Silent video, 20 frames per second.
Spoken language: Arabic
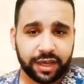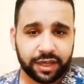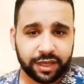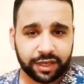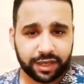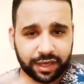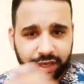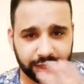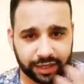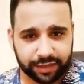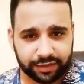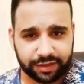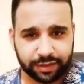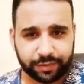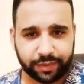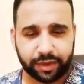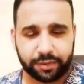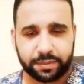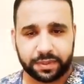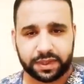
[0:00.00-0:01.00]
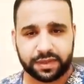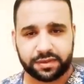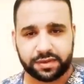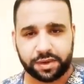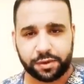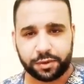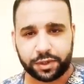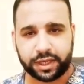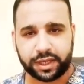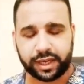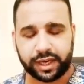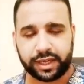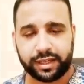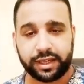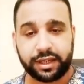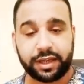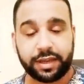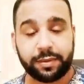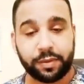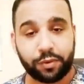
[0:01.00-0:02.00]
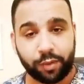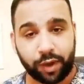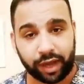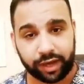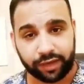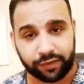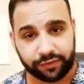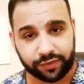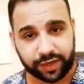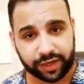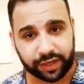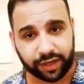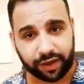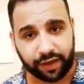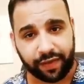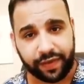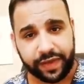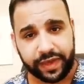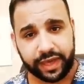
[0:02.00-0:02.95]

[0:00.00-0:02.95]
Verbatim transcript: يهدم البيت أو الكيان الكبير وعلى فكرة